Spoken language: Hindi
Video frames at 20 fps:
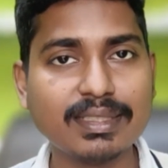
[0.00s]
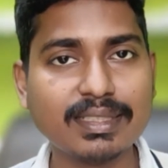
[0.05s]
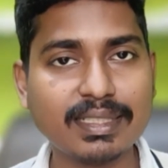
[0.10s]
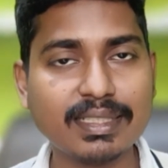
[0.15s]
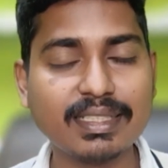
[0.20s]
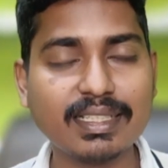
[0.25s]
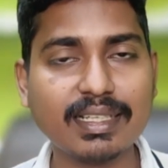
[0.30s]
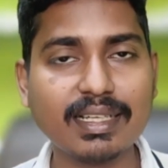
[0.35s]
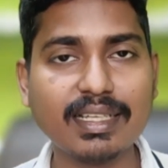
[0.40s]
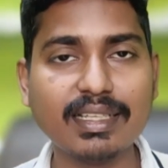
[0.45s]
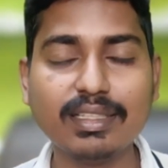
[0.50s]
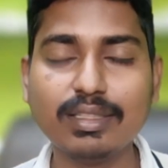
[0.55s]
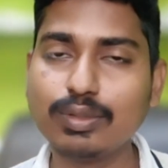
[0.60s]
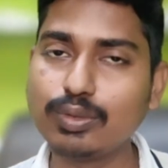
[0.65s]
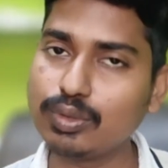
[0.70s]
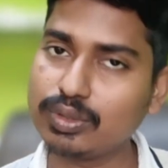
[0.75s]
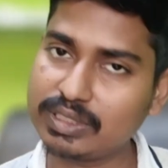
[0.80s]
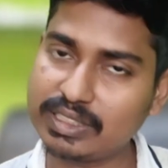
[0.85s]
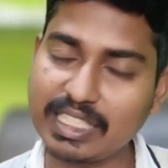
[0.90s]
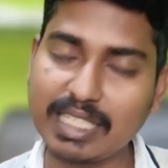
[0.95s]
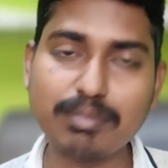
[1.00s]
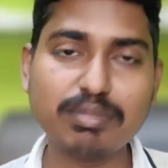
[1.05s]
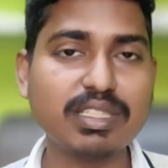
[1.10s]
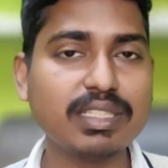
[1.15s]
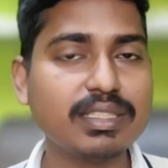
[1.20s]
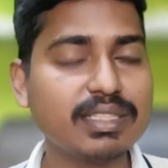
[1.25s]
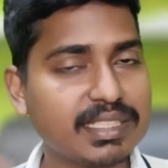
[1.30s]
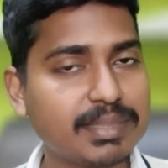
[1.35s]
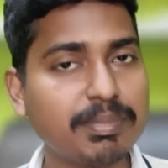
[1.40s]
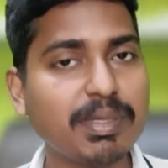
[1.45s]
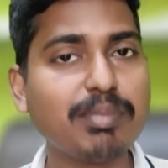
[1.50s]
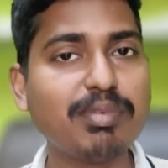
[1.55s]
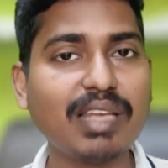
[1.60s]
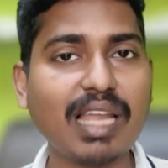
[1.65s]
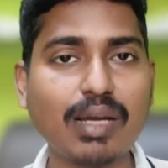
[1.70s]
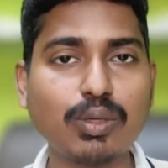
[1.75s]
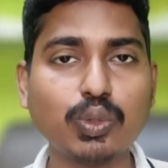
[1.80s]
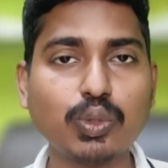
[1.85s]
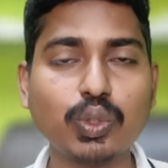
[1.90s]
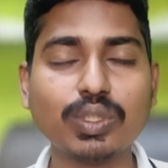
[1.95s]
ठीक है ना तो सेम चीज इसमें भी
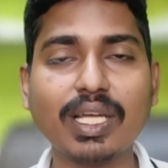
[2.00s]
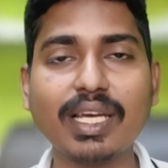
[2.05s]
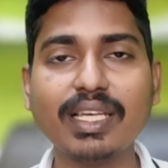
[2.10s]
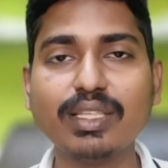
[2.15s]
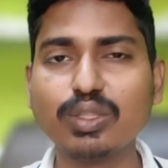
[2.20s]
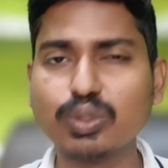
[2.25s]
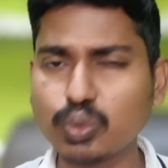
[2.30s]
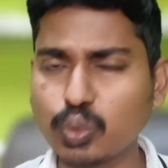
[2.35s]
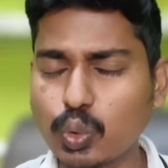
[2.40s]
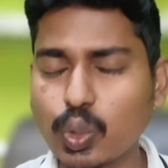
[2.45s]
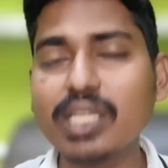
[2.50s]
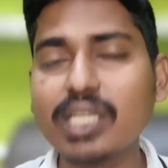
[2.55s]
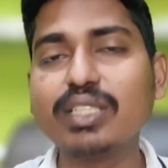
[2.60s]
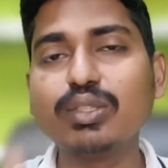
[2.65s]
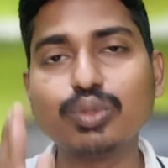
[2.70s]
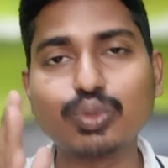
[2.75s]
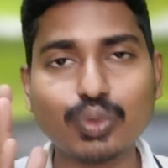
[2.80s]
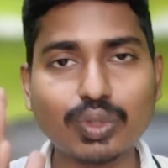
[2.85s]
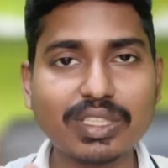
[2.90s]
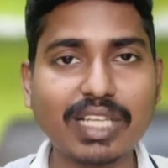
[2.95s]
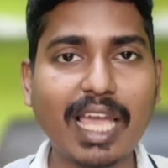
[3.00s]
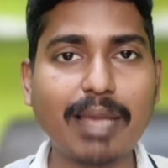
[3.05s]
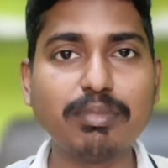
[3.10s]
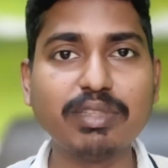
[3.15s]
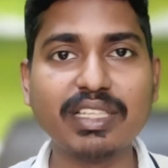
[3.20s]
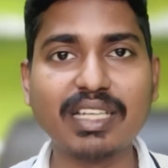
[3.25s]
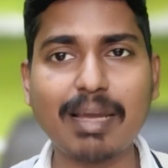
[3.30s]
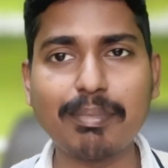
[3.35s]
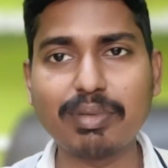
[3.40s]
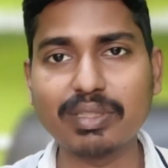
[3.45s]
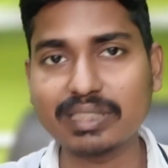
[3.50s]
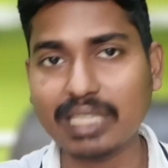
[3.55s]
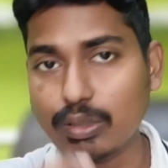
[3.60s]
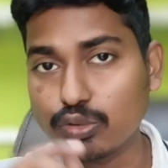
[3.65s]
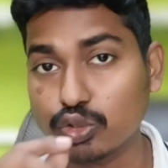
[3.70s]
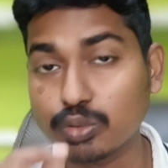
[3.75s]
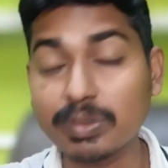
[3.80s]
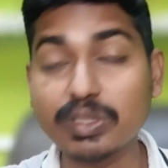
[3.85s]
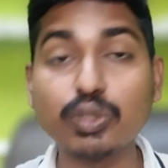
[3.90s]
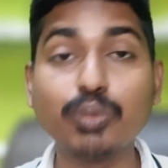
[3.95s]
लागू होता है तो थोड़ा दिन उसको टाइम देना पड़ता है
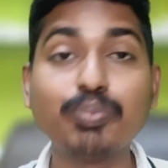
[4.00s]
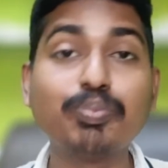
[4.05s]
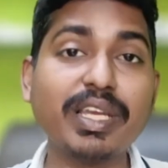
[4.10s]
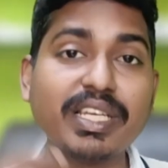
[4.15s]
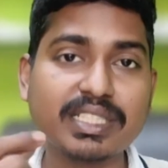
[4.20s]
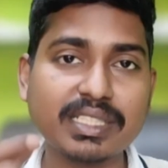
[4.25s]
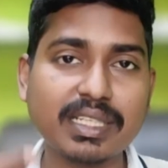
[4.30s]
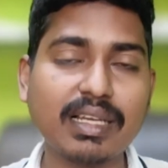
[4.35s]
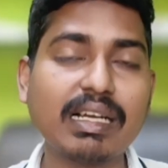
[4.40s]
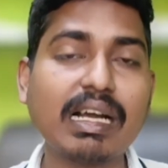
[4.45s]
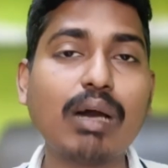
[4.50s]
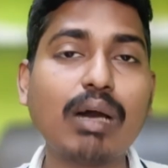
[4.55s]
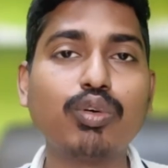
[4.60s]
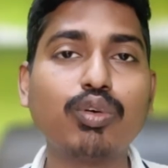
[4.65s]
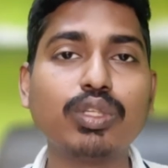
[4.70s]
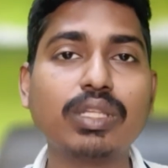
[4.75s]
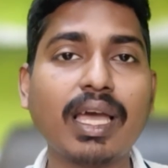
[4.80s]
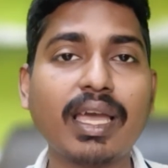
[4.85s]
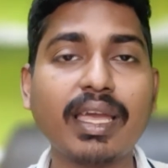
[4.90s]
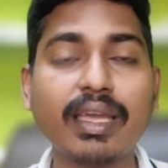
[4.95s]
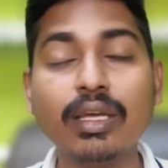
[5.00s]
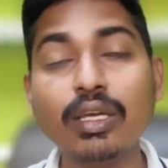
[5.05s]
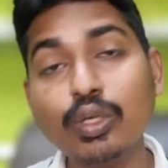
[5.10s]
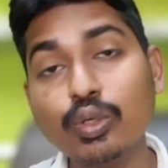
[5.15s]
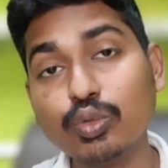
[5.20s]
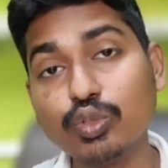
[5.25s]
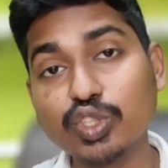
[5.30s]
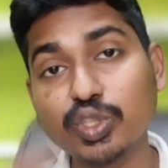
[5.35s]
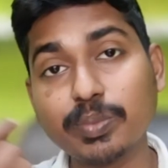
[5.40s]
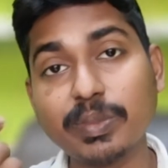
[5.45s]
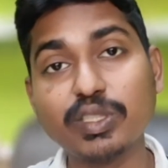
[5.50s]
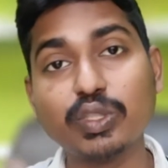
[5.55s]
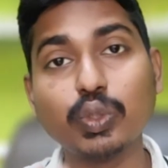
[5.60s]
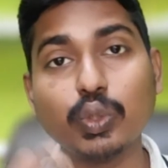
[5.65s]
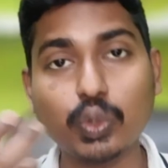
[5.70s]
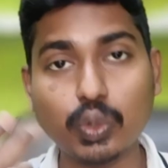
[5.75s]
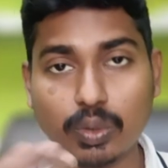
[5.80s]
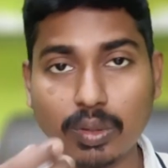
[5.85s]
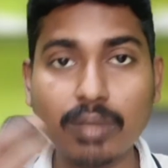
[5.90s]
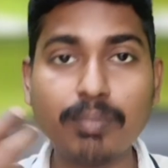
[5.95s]
उसमें जो पेस्ट लगा होता है उसमें
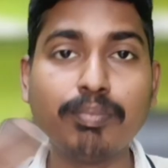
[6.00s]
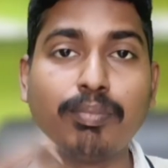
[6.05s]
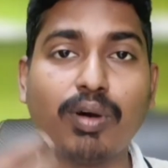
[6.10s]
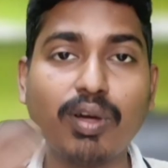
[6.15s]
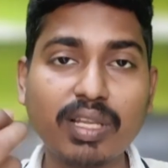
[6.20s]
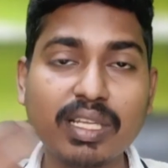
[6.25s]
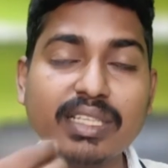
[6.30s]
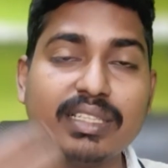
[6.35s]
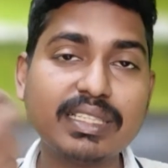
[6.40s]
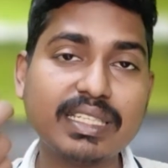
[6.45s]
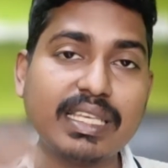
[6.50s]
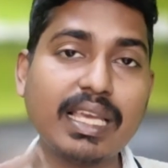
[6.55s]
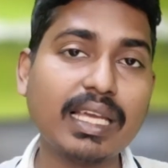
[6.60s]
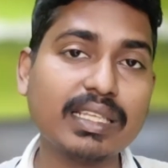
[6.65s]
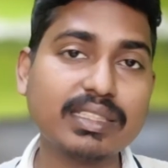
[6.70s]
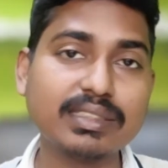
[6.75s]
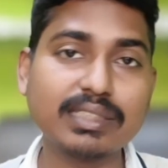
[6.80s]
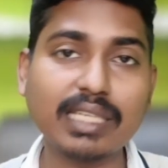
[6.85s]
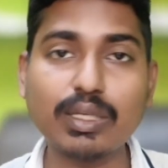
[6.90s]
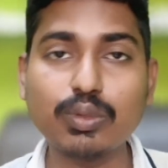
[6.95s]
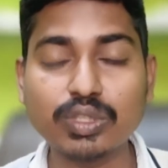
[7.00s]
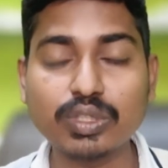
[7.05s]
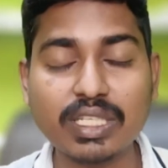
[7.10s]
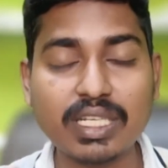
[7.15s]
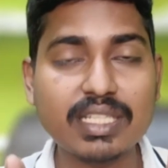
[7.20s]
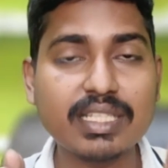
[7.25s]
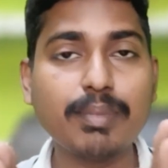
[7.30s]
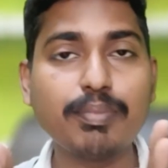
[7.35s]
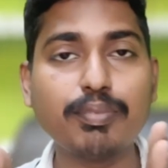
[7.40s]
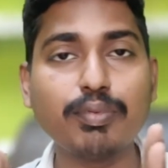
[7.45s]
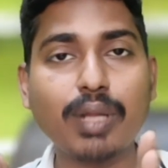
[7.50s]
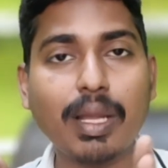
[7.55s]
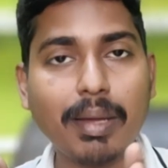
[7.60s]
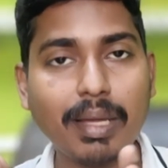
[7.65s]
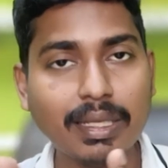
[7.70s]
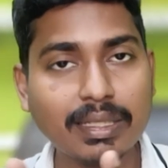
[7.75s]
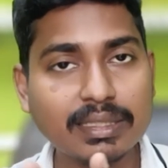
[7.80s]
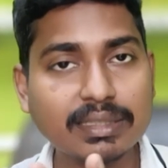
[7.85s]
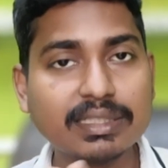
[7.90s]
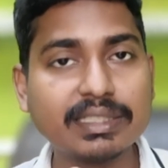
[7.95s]
जो बॉलिंग किया जाता है वो धीरे धीरे पूरा
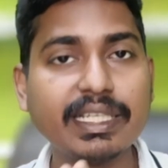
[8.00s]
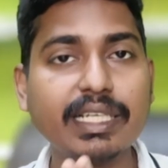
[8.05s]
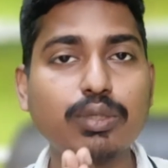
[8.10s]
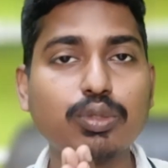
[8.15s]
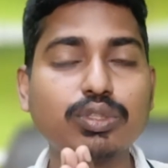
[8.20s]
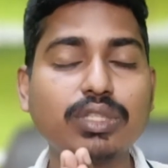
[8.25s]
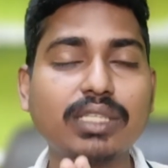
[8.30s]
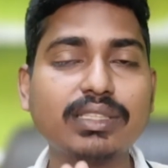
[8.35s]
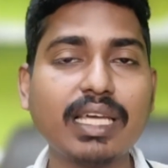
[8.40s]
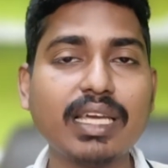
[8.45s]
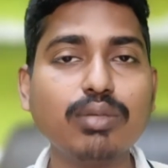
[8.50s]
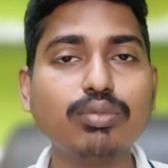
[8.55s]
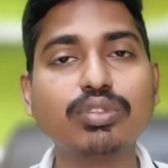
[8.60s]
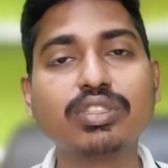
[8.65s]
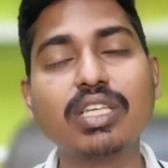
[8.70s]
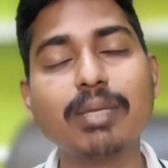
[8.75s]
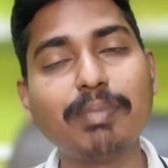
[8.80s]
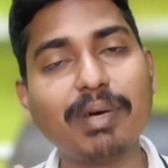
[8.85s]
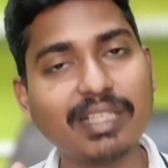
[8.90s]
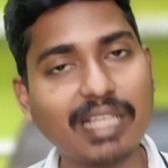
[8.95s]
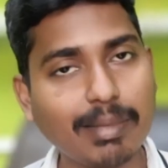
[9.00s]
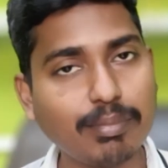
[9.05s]
सेट हो जाता है उसके बाद